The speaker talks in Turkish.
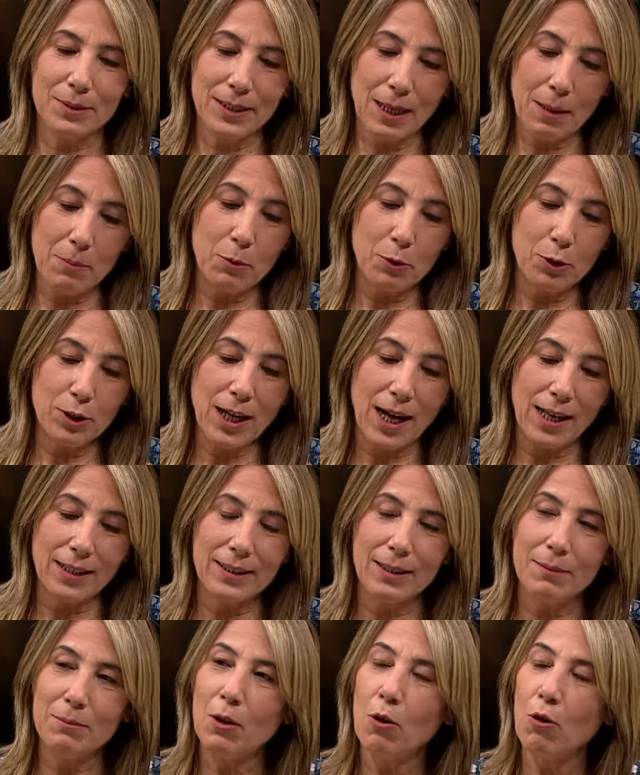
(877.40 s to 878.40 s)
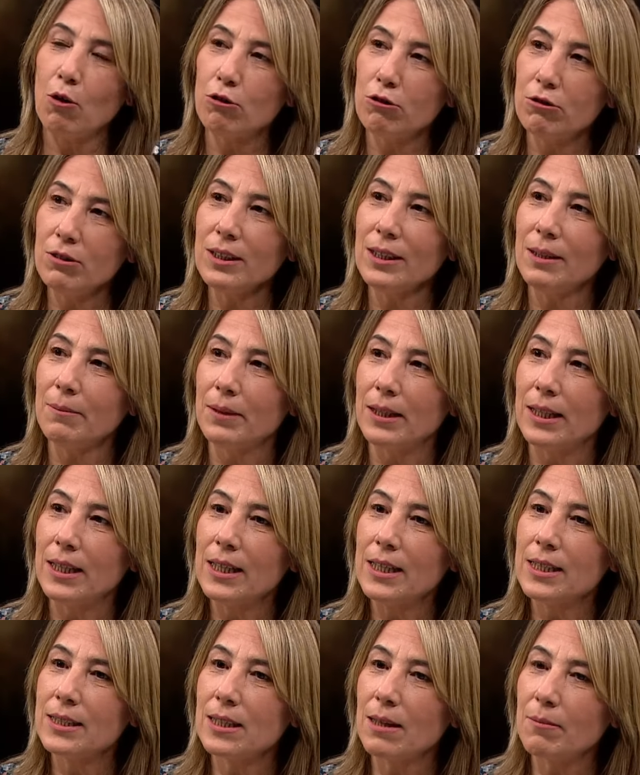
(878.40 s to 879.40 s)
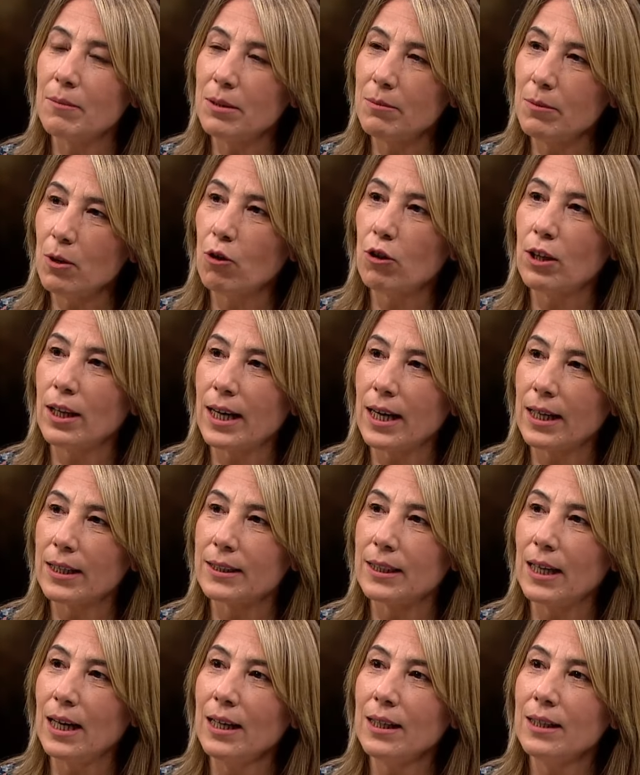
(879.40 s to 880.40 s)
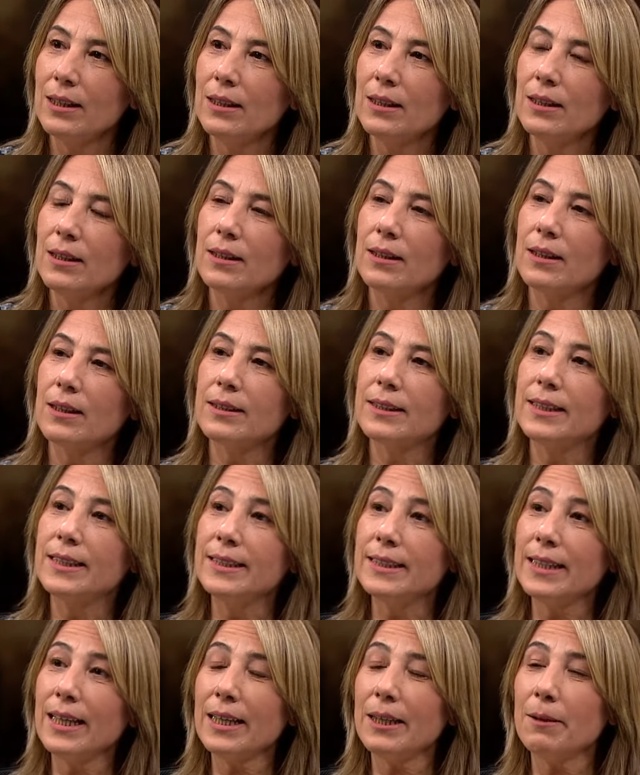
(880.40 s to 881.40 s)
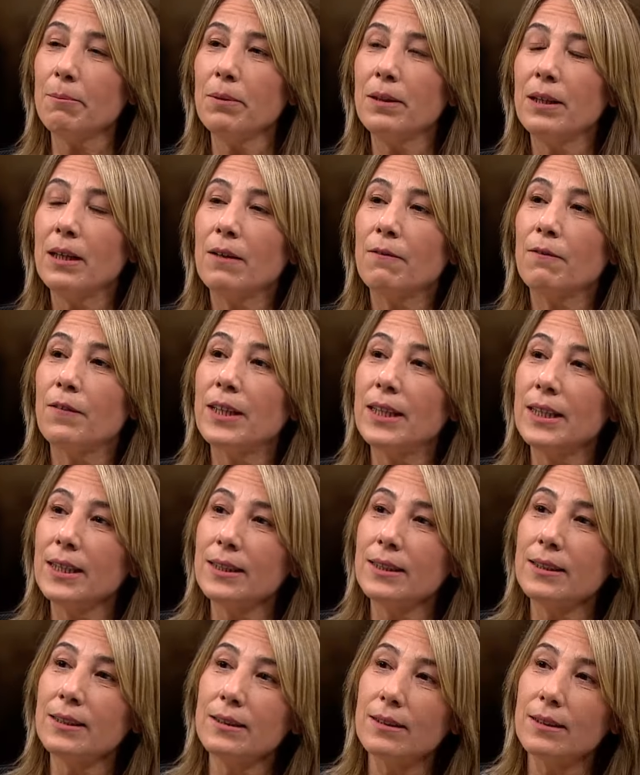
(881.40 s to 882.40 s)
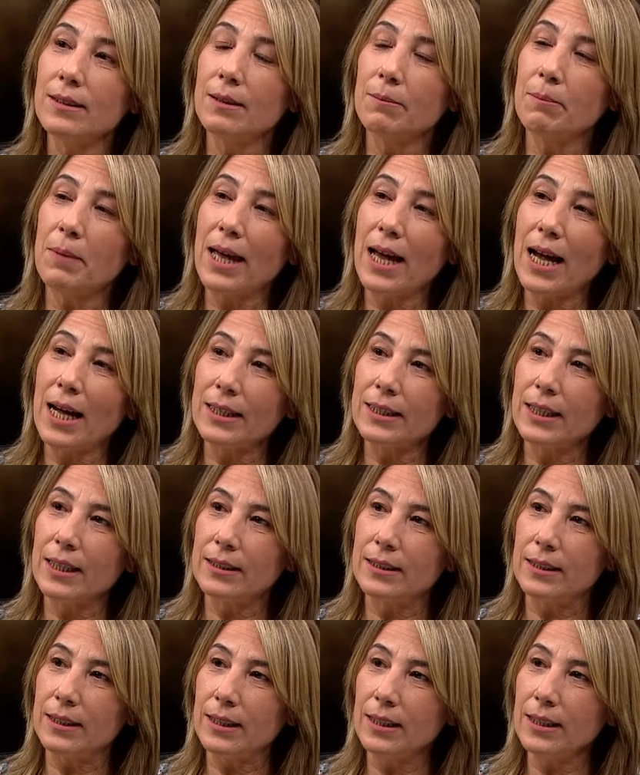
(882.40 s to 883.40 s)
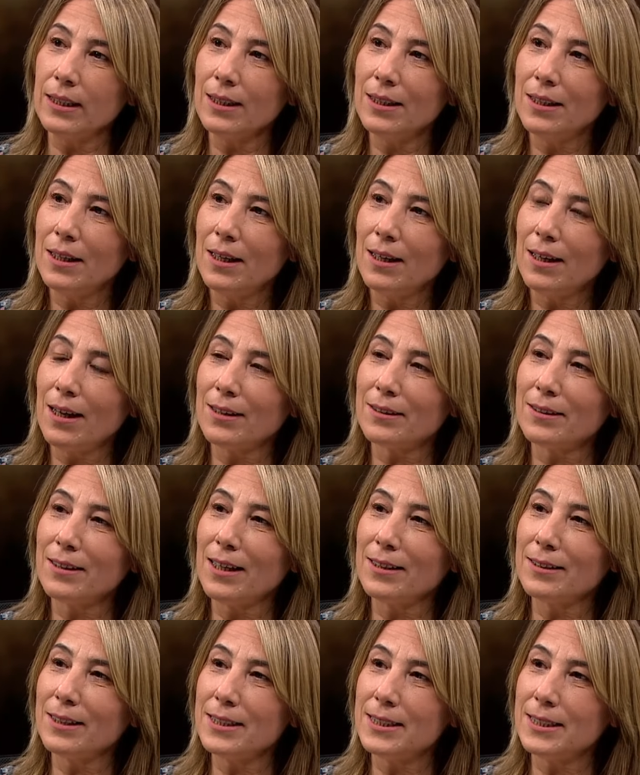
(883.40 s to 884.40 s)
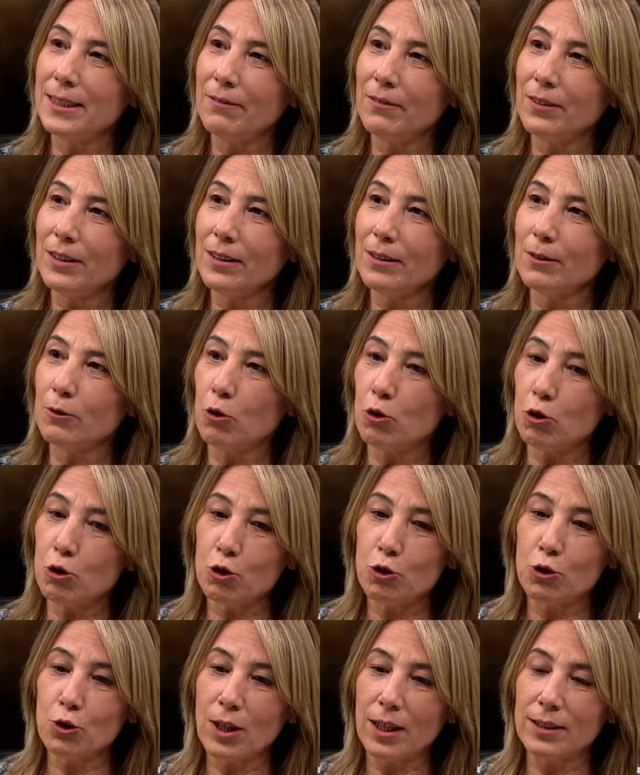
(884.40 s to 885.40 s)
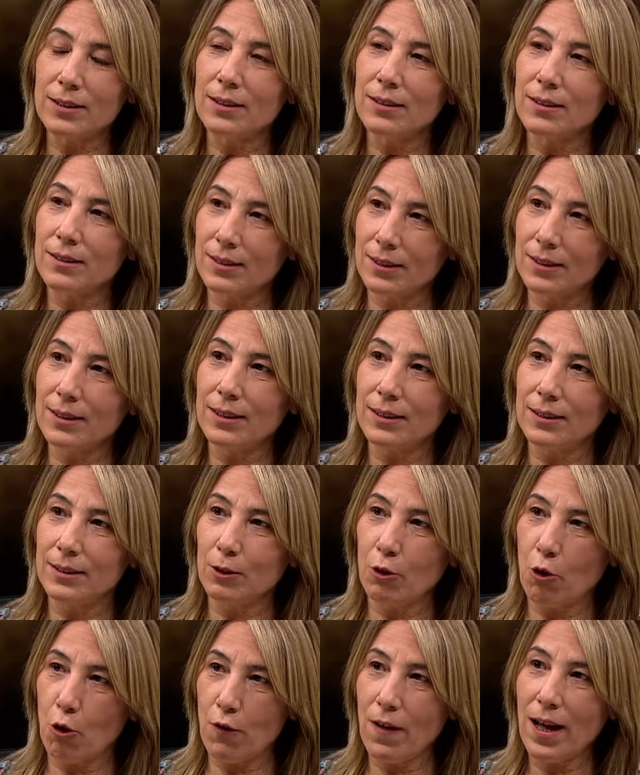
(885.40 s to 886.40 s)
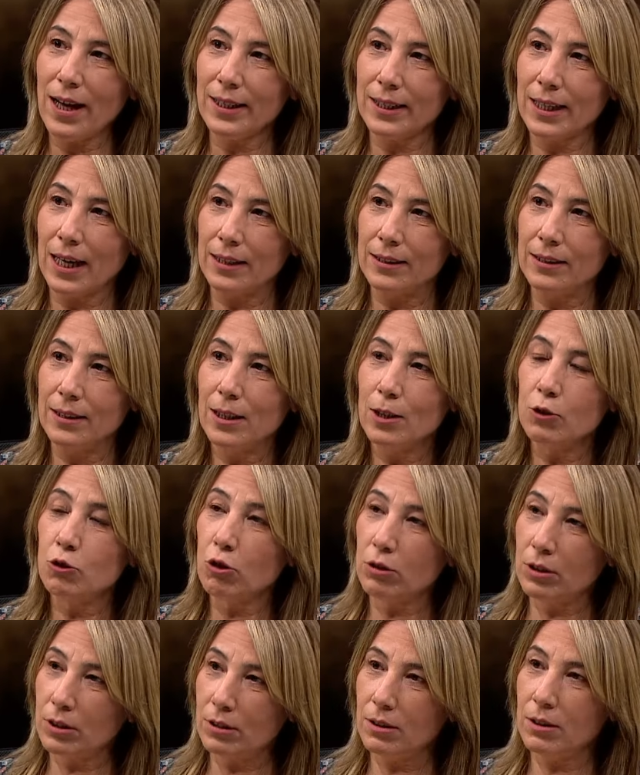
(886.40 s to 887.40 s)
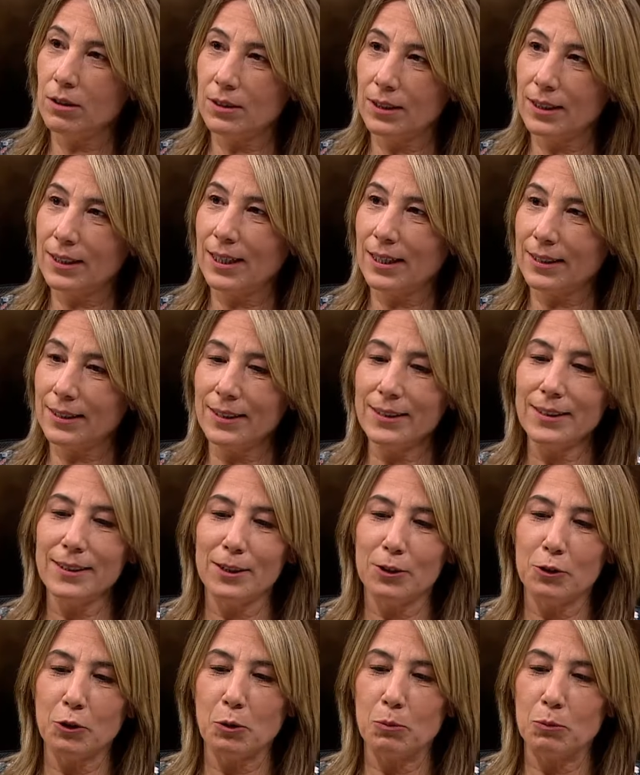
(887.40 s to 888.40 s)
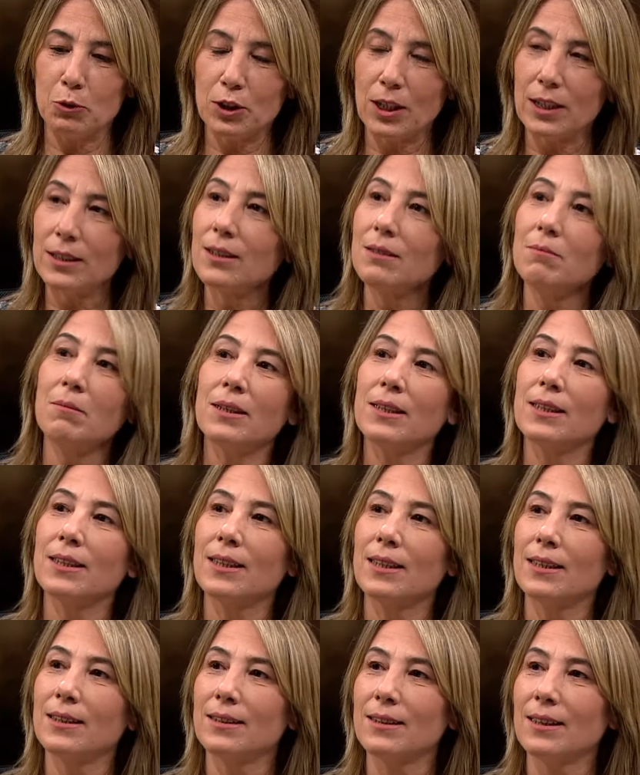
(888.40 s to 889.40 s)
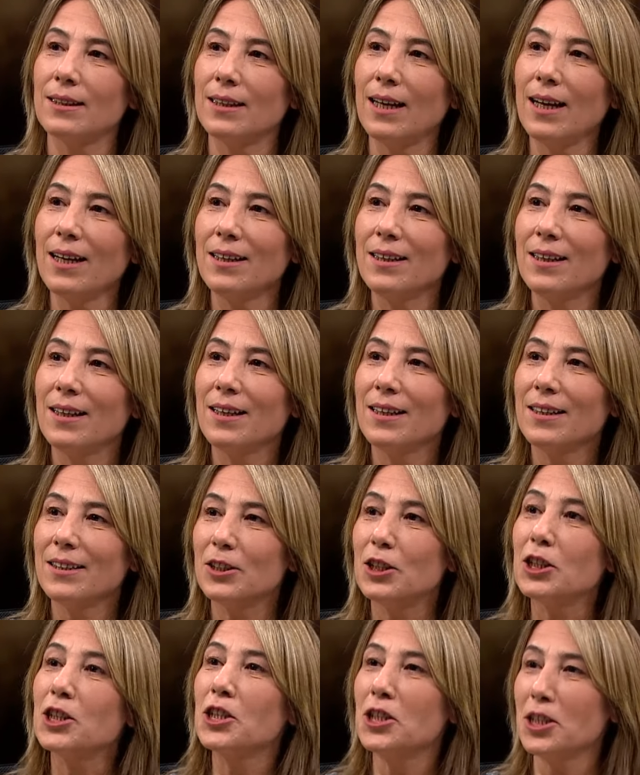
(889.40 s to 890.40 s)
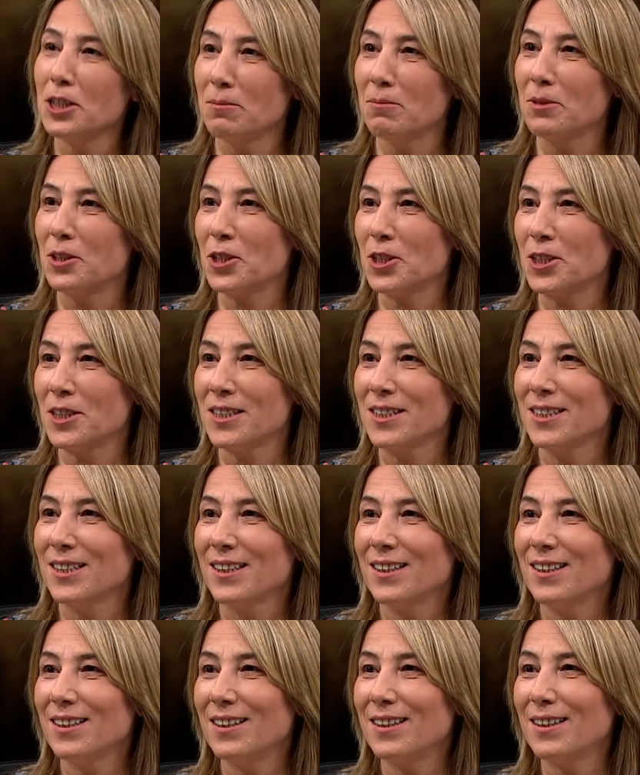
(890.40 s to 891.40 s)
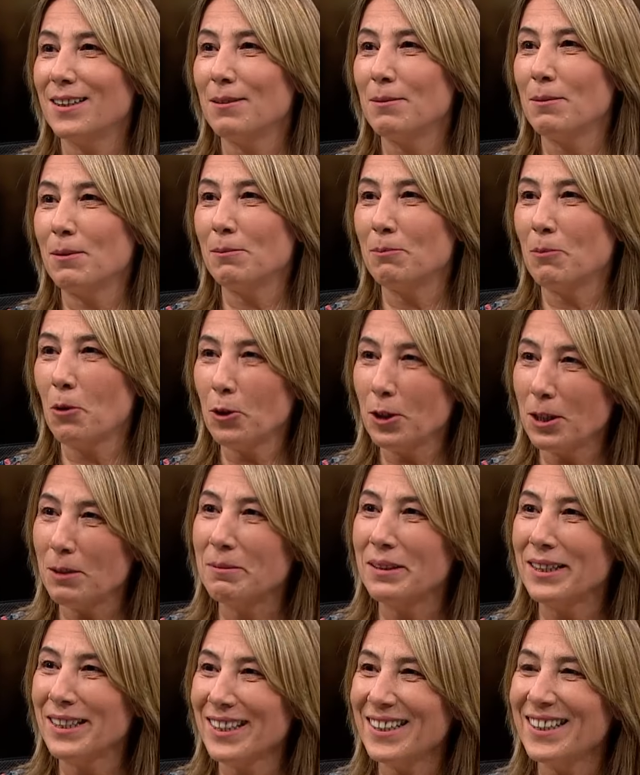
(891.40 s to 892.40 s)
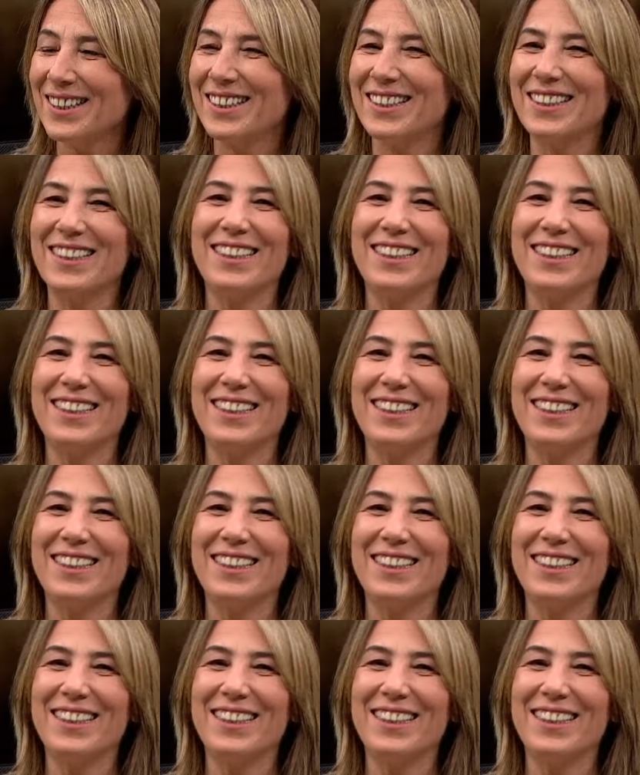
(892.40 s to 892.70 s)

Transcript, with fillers: sembolik anlamı olduğu gibi samimi olarak da e, dinleyip fikir e, beyan ettiği hatta Nesevi görüşünü katıldıklarını överken çok e, dikkatli dinliyormuş. Katılmadıklarına da çıkışırmış. E, böyle bir e,